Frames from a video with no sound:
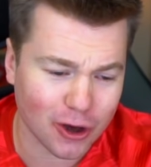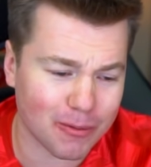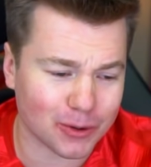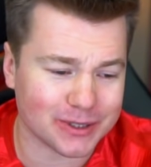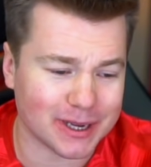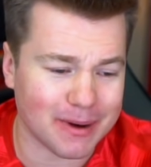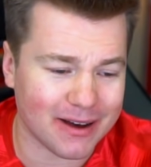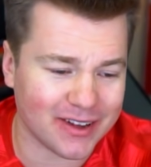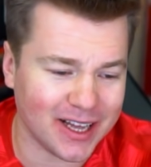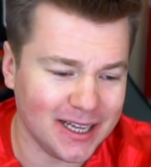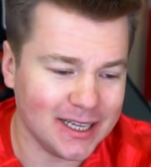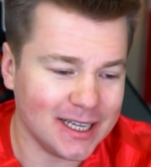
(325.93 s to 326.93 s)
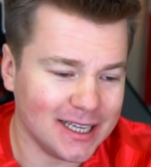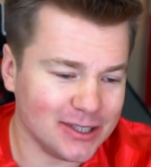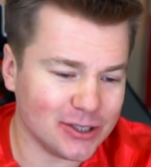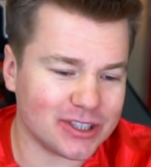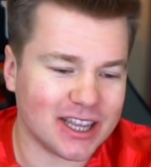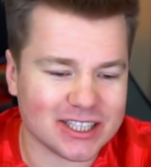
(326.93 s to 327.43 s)
dobrą zabawę,
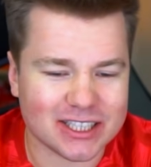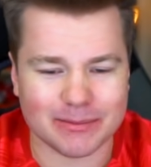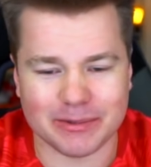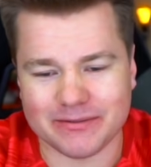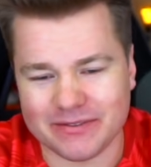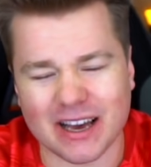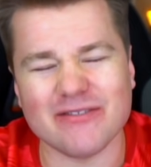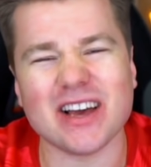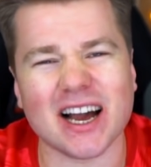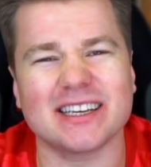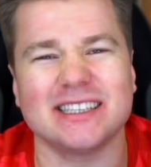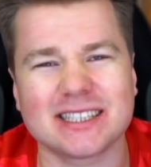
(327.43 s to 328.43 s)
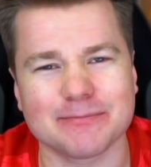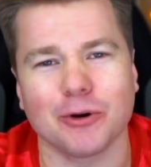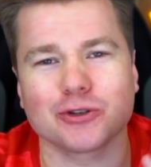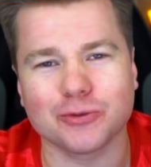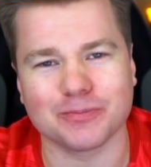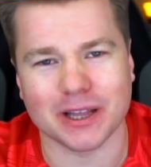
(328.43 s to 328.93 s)
no i też żeby w jakiś
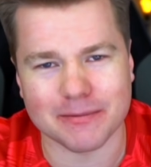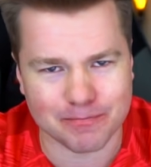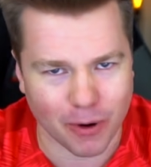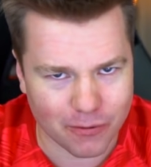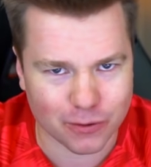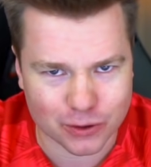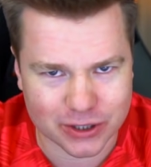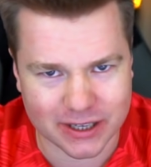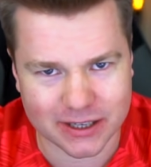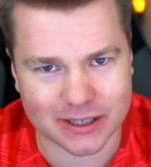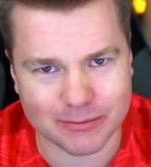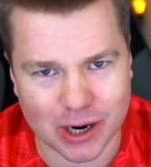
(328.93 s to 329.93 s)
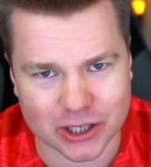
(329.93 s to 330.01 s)
sposób ten powrót y,